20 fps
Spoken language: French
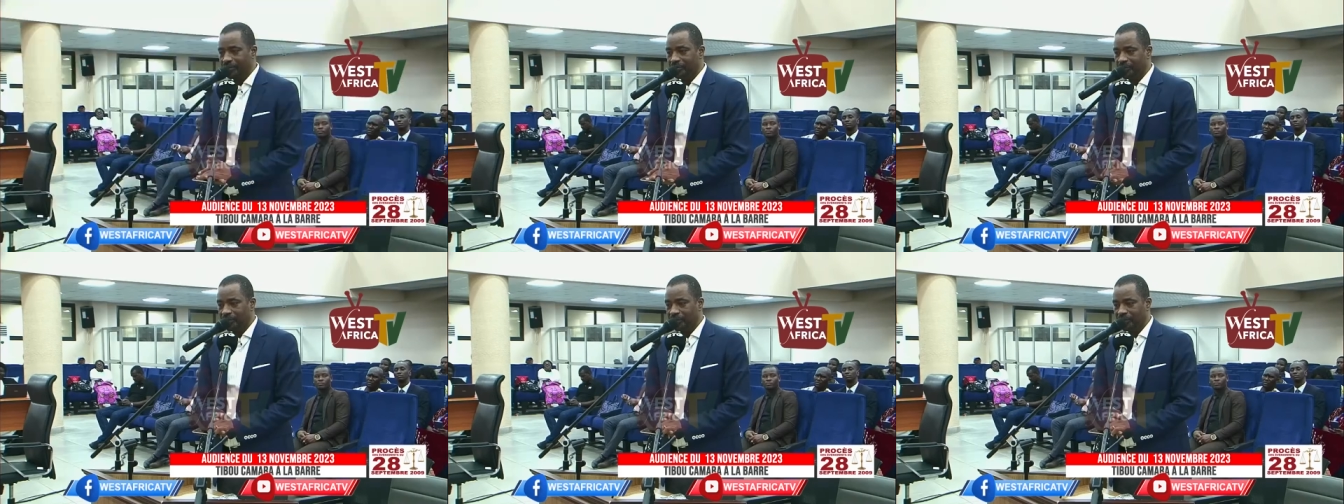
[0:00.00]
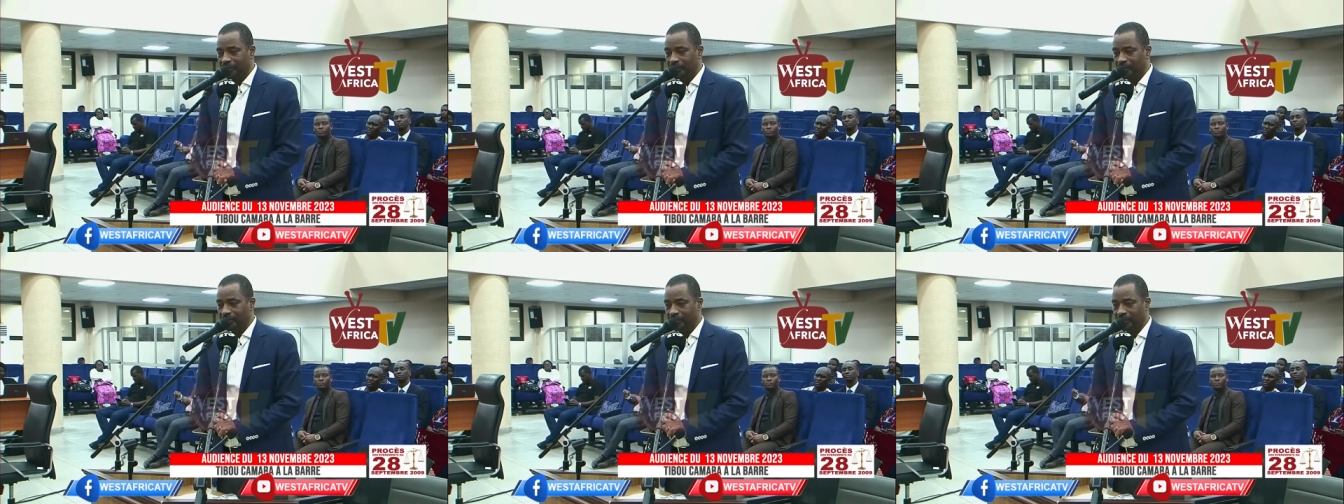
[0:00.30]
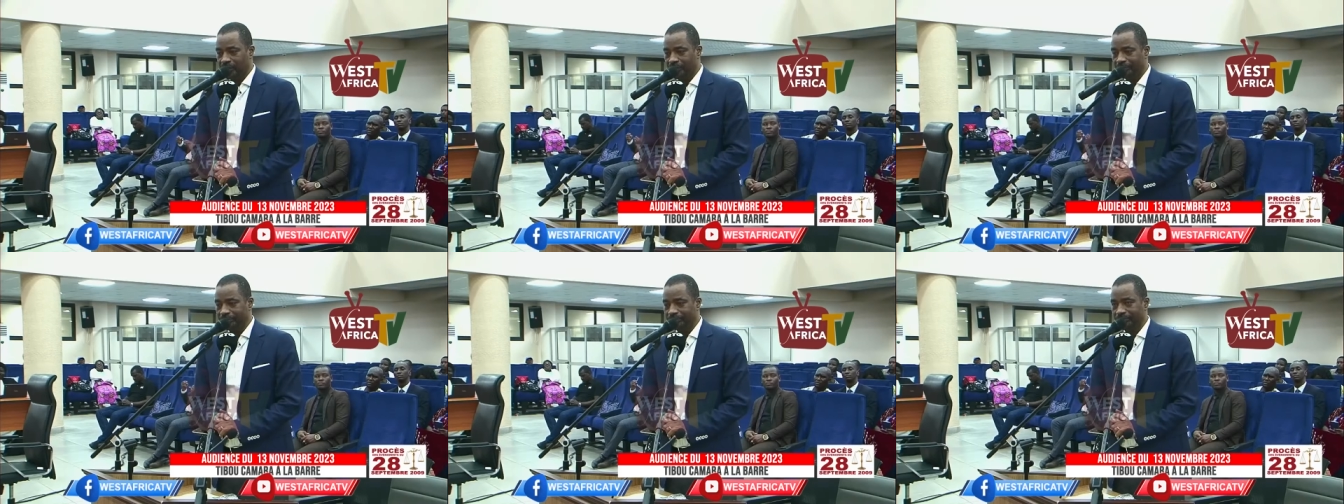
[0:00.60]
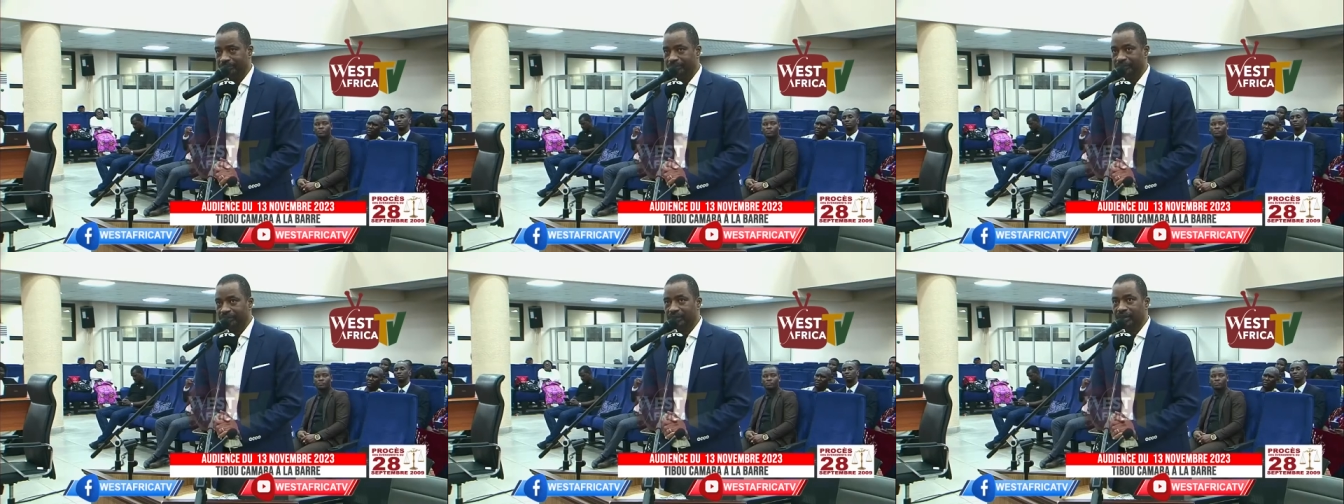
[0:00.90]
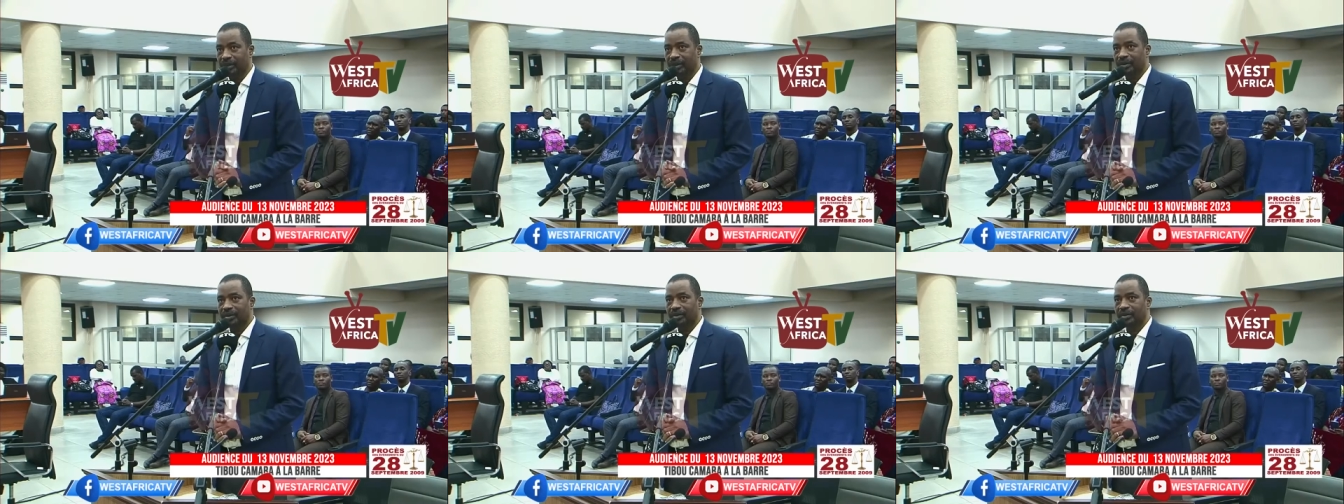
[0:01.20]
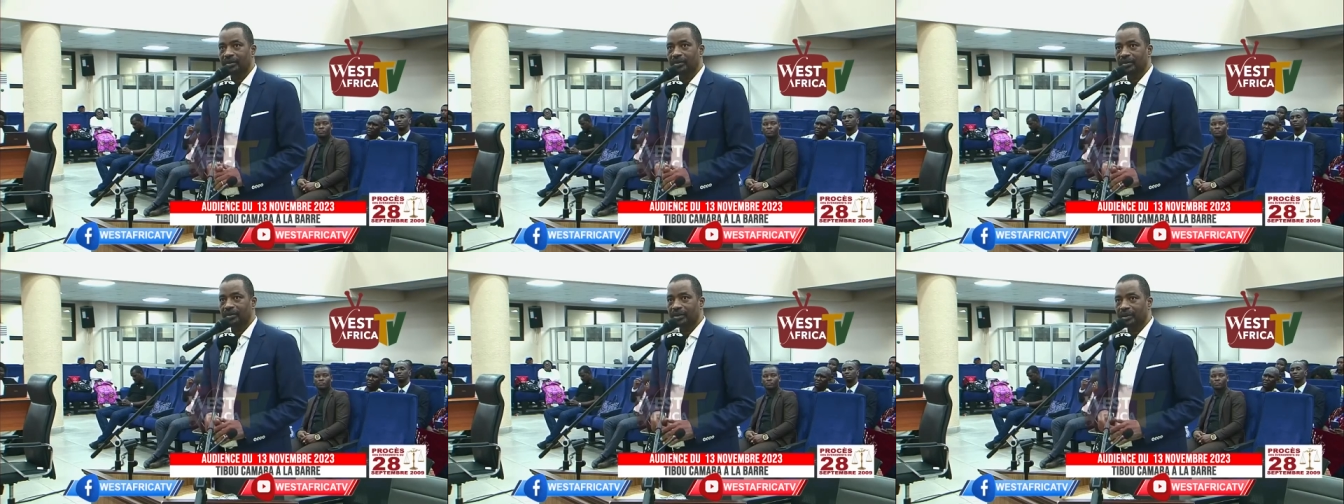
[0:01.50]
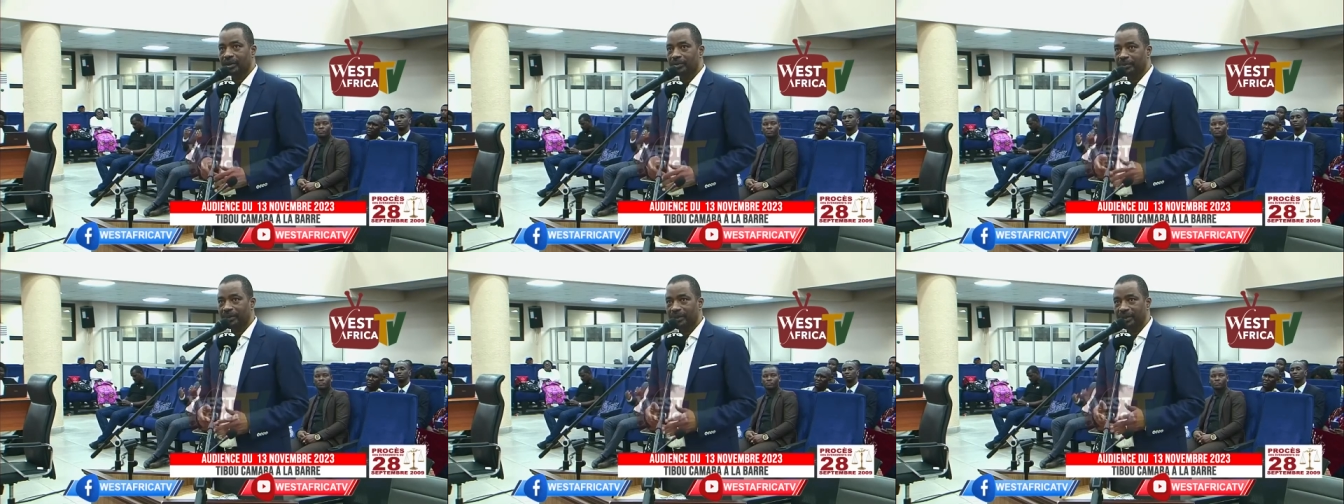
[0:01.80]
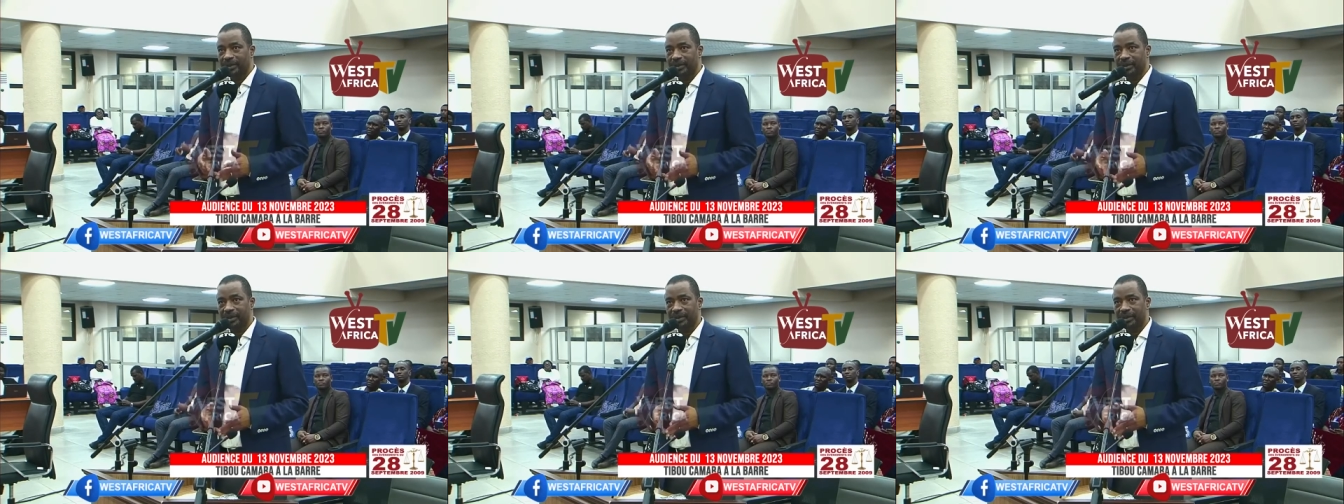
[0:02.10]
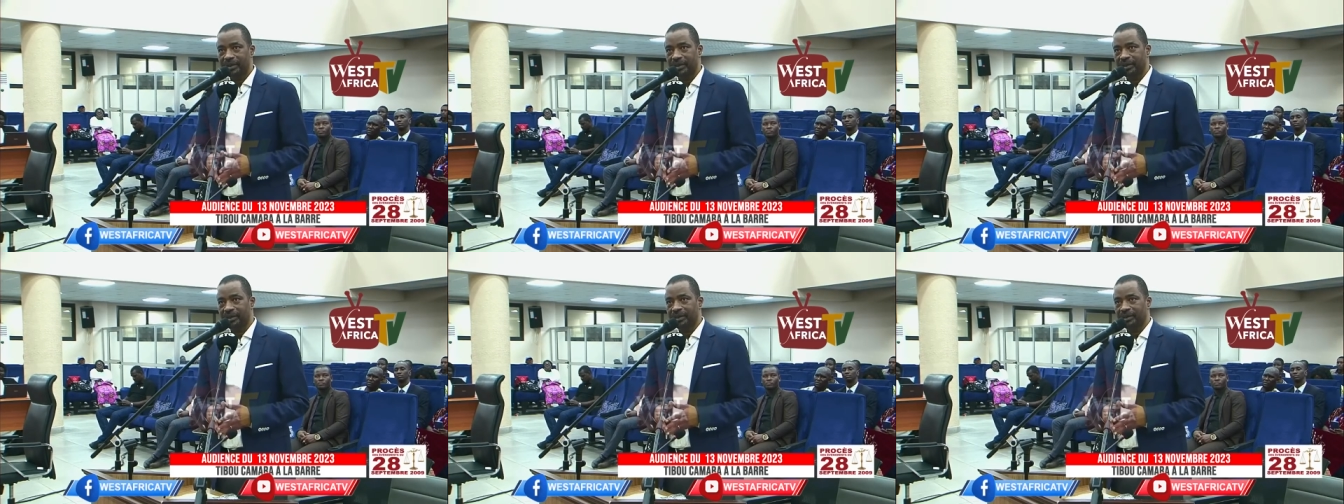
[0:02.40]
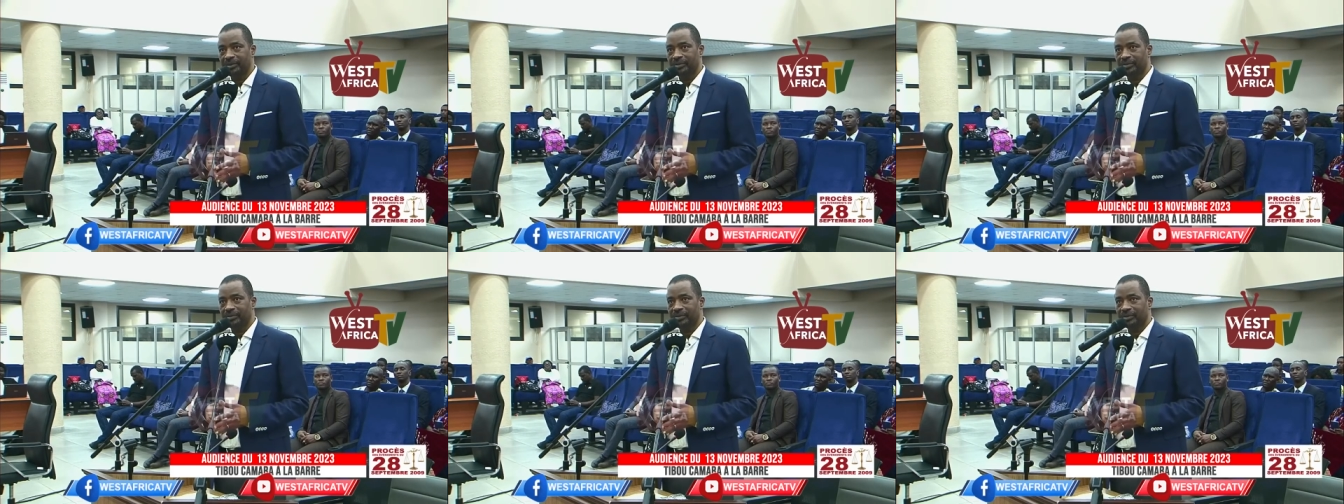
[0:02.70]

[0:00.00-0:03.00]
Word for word: le procureur, on n'a pas été,